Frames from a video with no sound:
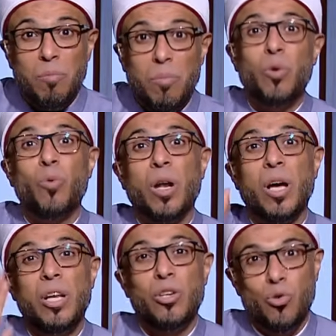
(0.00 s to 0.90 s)
من
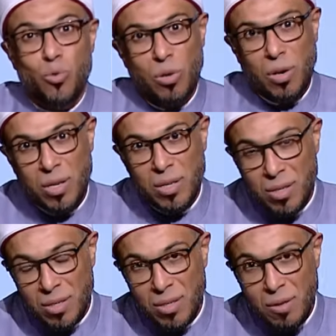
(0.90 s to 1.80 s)
وراء الجدران
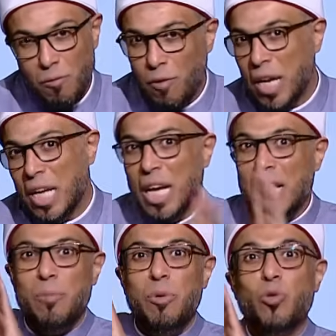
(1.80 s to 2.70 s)
فرجع
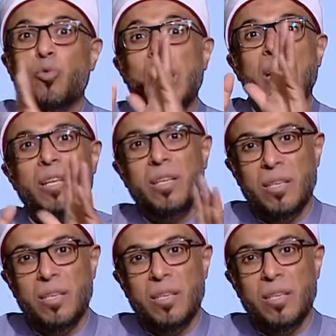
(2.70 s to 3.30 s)
لبيته جري